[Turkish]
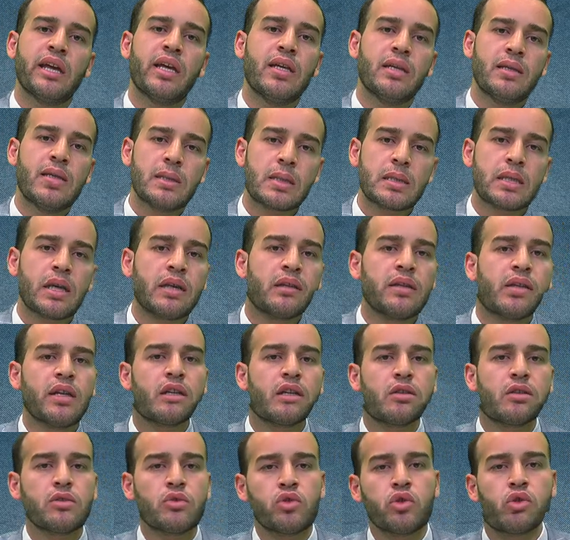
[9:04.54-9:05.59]

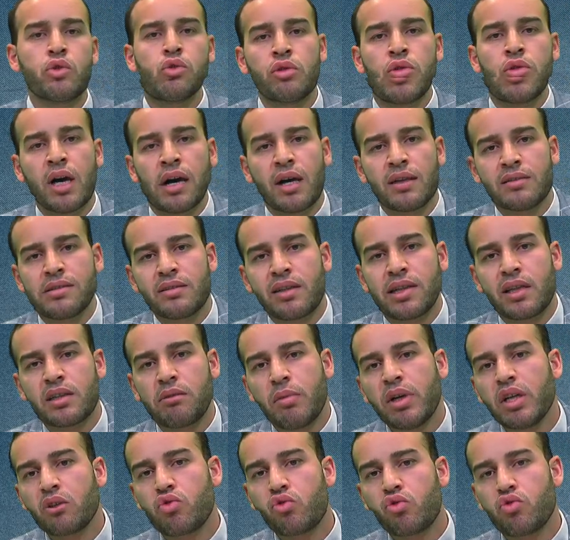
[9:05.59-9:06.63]
insanların yolunu
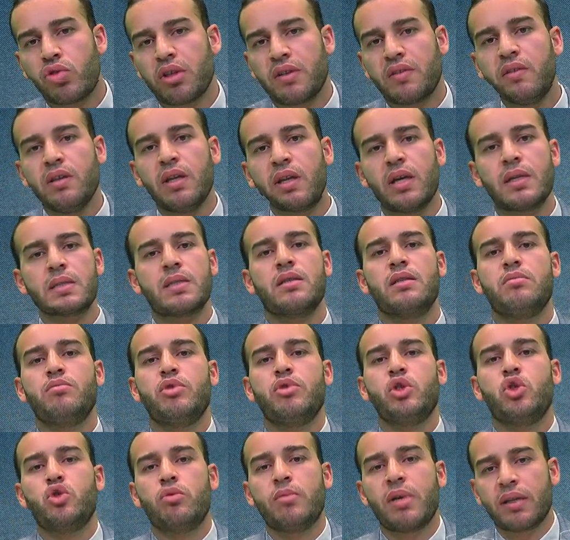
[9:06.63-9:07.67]
aydınlatmak suretiyle aslında bir
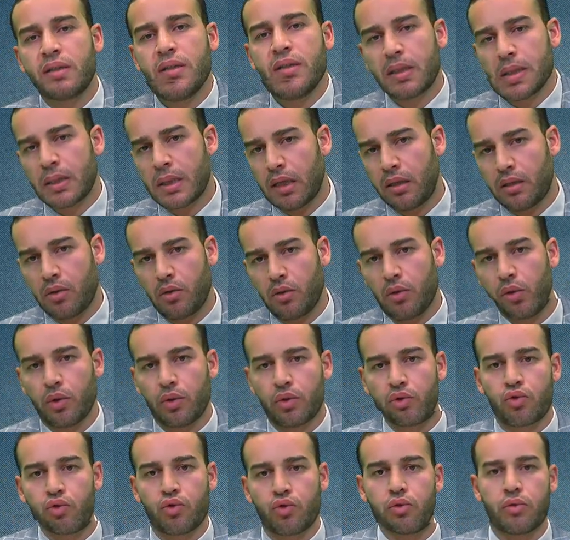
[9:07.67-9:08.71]
cömertlik
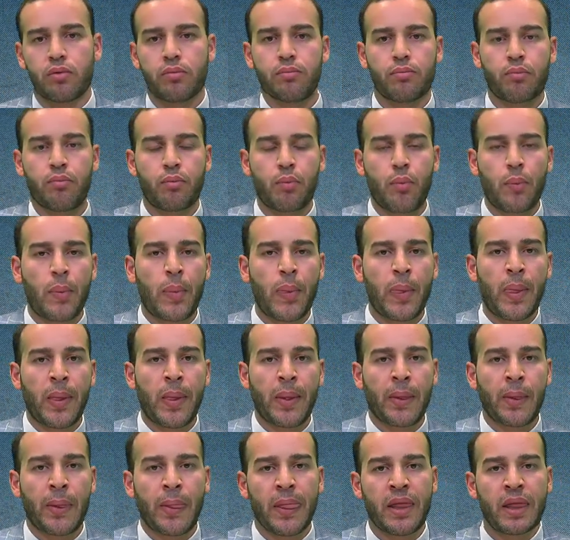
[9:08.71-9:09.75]
sergiliyorsun.
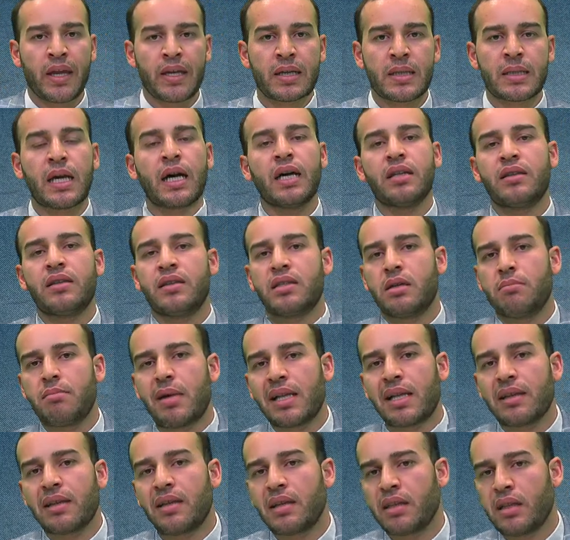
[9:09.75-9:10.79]
Sadece
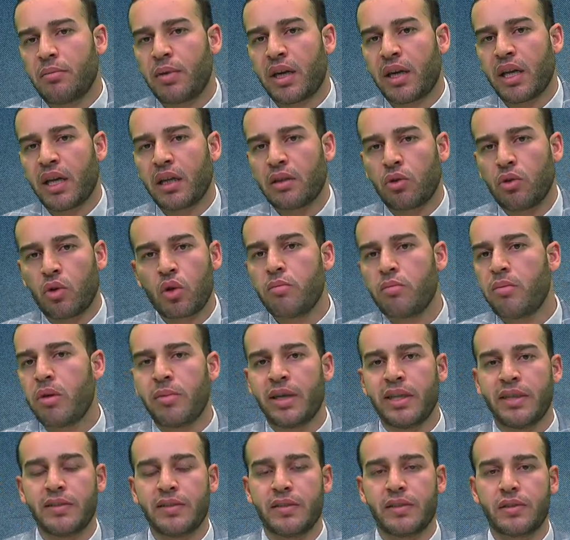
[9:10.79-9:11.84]
maldan ibaret
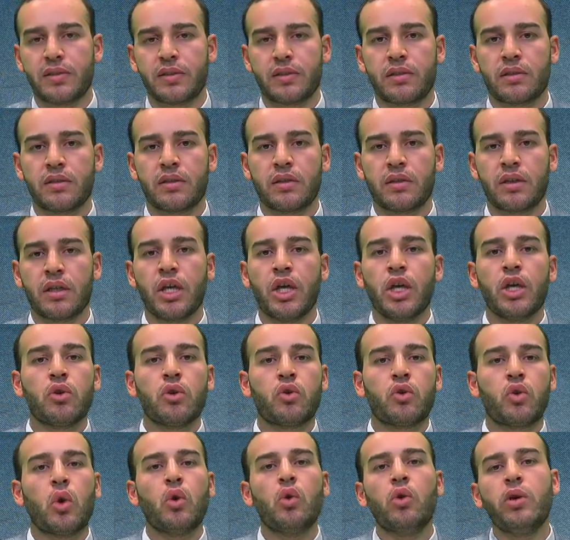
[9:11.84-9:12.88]
görmemelidir.
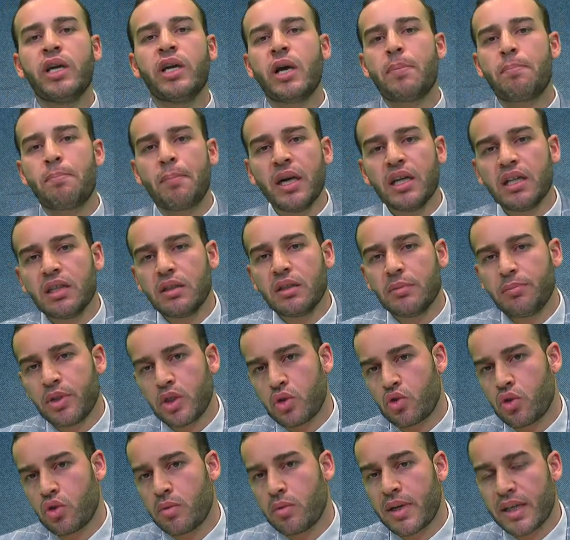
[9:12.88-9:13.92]
Gönül yapmak bir
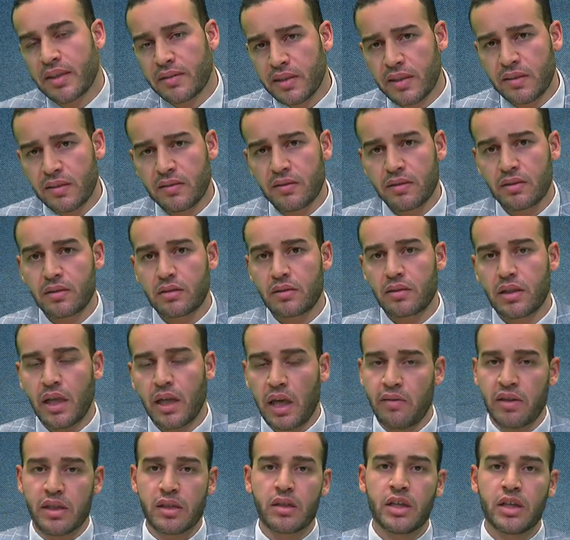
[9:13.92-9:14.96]
cömertliktir.
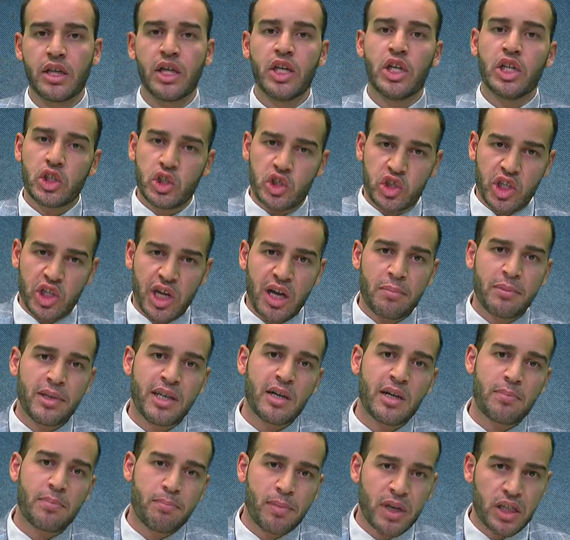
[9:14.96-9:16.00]
Evet, cami
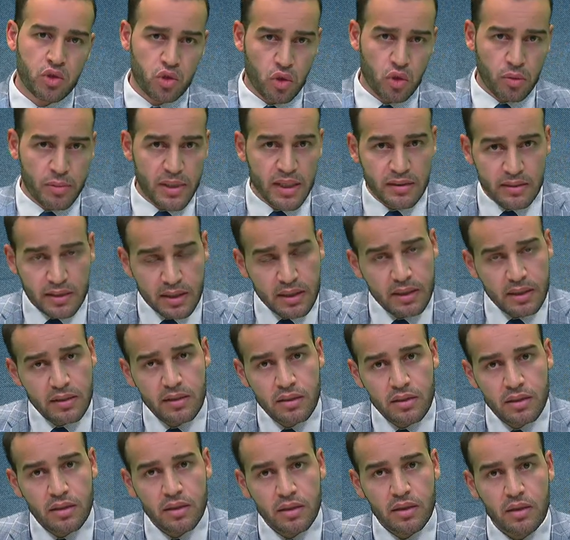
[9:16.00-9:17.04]
yapmak cömertlik
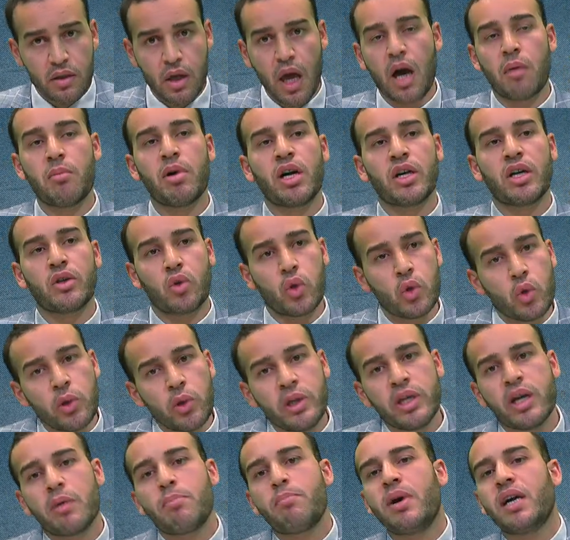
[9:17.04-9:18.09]
ama gönül
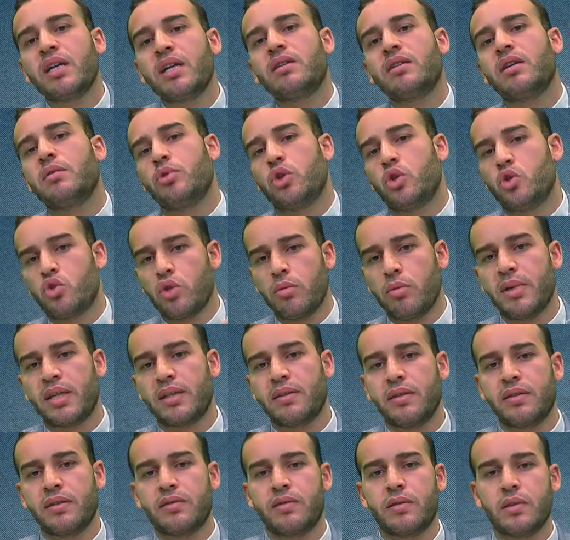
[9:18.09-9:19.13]
yapmak da bir
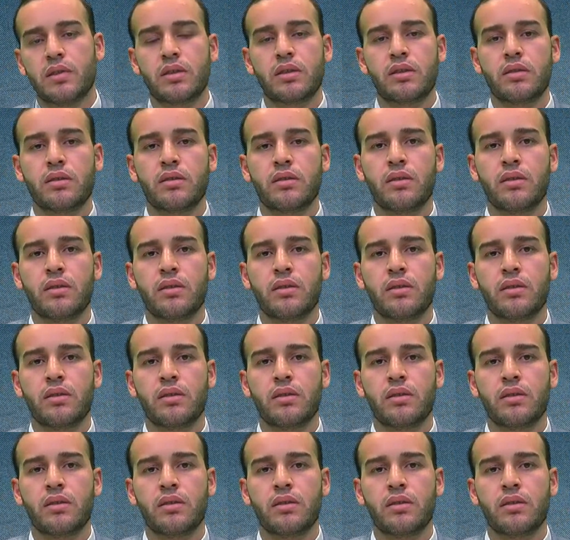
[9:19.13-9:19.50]
cömertliktir.